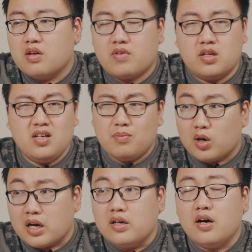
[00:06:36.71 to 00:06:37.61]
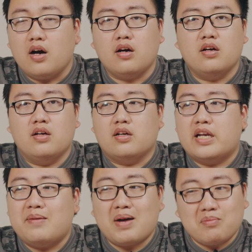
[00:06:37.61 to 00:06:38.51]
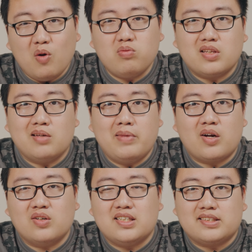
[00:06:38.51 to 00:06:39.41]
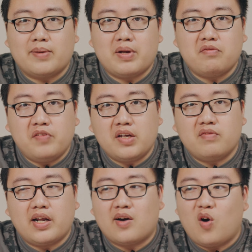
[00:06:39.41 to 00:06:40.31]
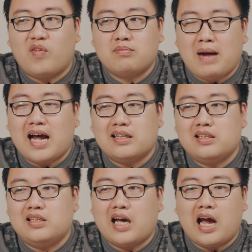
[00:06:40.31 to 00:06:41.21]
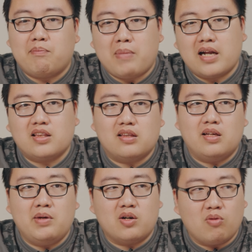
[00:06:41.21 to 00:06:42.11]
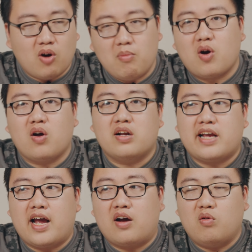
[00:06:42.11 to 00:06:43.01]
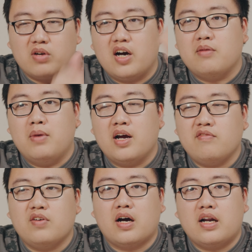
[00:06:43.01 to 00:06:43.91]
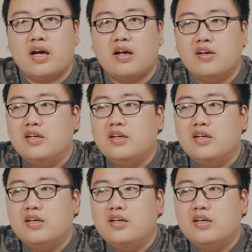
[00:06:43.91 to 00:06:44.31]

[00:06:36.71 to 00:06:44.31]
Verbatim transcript: Và như một lần nữa, đến MacBook thì mình còn chỉ xem Netflix với lại gõ văn bản, thì iPad thì mình cũng có một con ở nhà, cũng đời mới vừa gần đây,